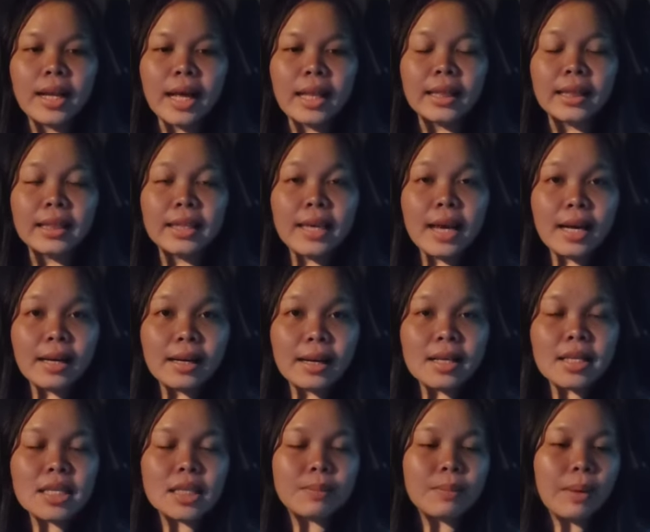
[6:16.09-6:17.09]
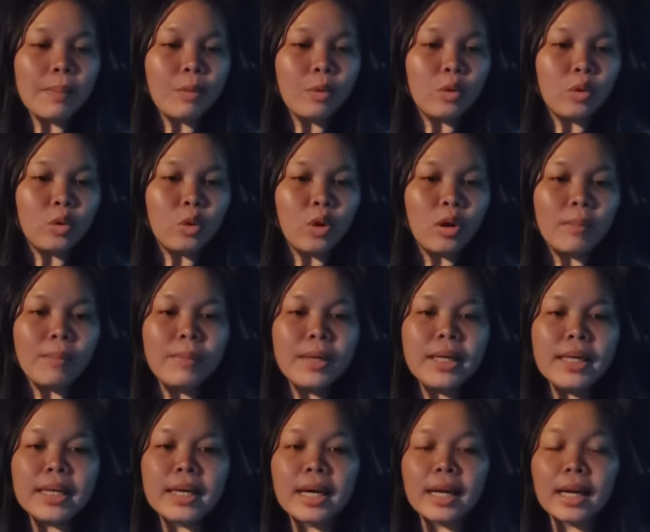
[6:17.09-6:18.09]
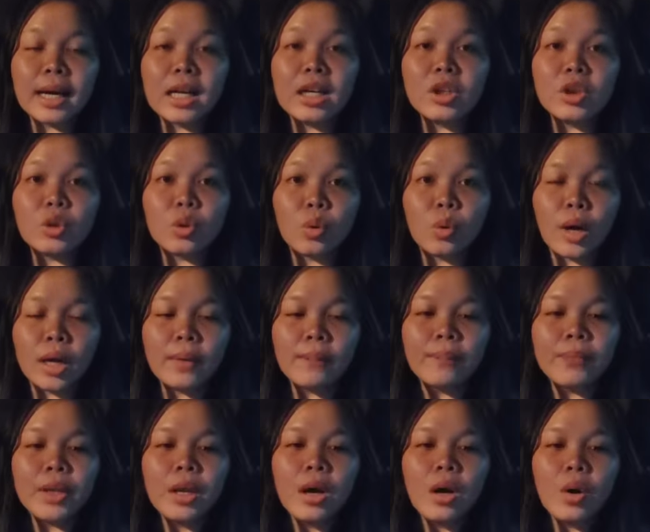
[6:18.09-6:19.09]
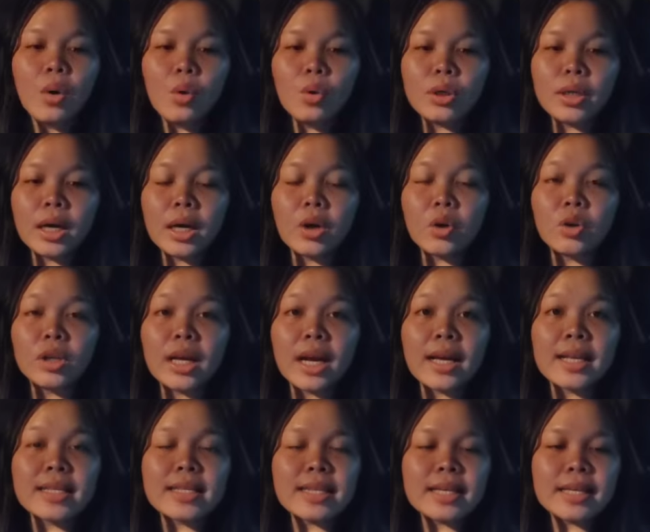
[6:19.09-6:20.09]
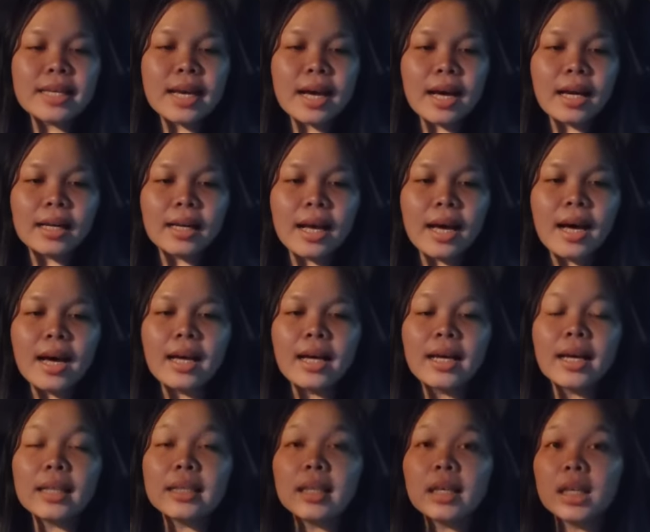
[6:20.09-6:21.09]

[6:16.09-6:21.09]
dan tiada sebab untuk meninggalkan duluan undang-undang sedia ada,